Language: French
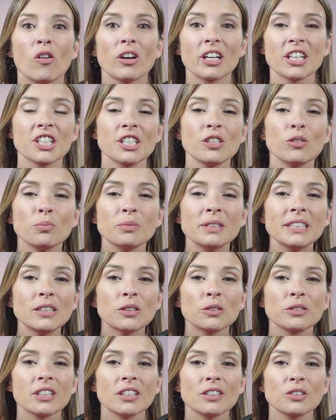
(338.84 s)
en régie, on me dit
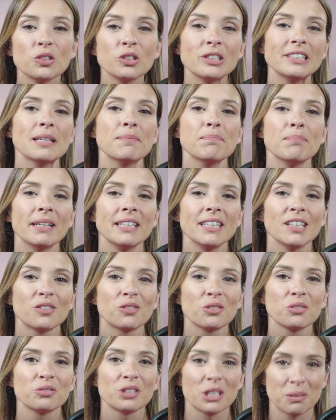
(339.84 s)
qu'on a un deuxième
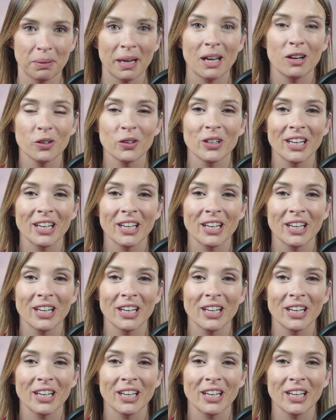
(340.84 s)
magnéto. Vous êtes prêts à le